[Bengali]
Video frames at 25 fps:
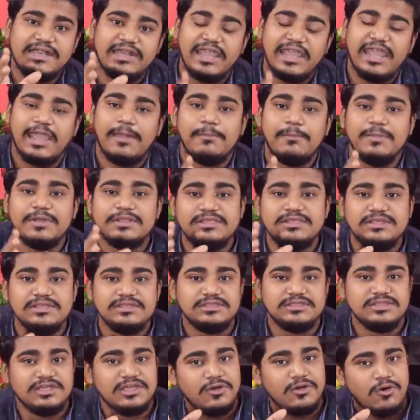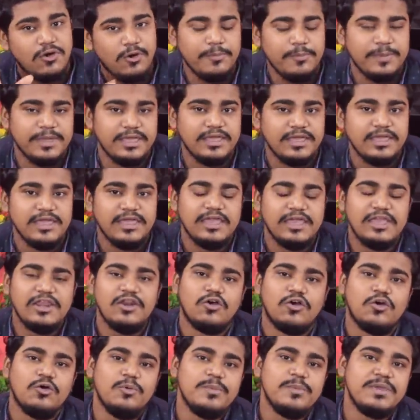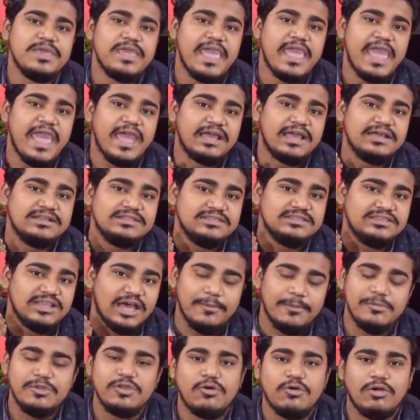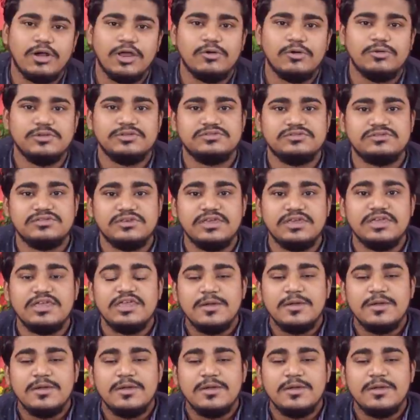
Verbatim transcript: ট্যাব দিতে হবে এরকমই এক দাবি করা হচ্ছে